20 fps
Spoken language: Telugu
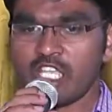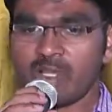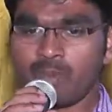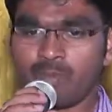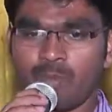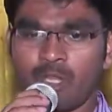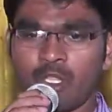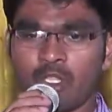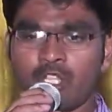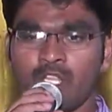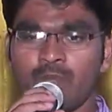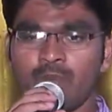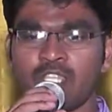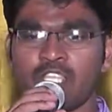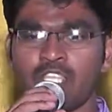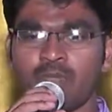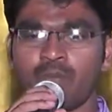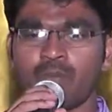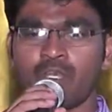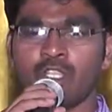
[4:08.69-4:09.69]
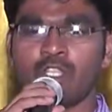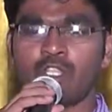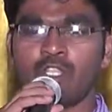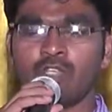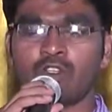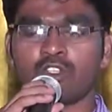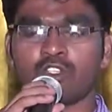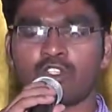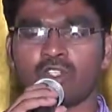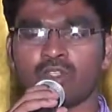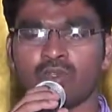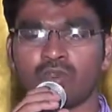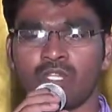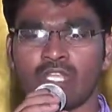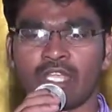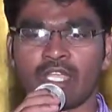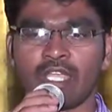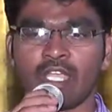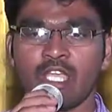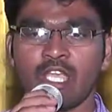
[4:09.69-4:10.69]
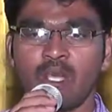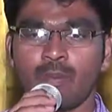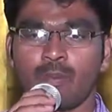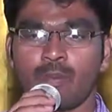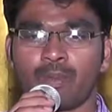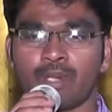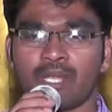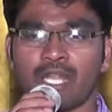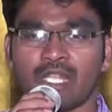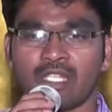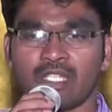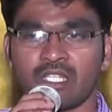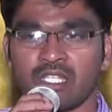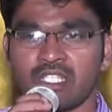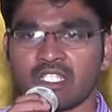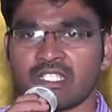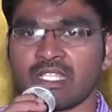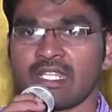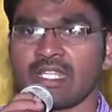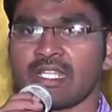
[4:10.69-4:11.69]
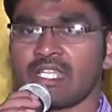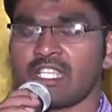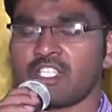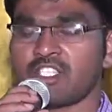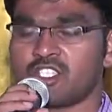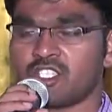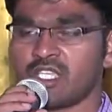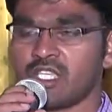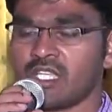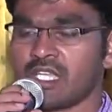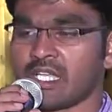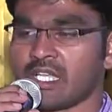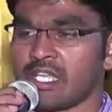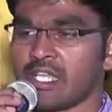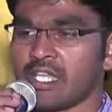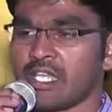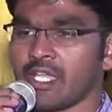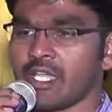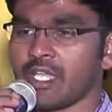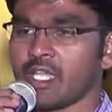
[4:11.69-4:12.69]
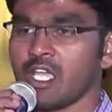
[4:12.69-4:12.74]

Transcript: ఇబ్బందుల మీద ఇబ్బందులు వస్తూ ఉన్నాయి ప్రార్థన సరిగా చేయకనే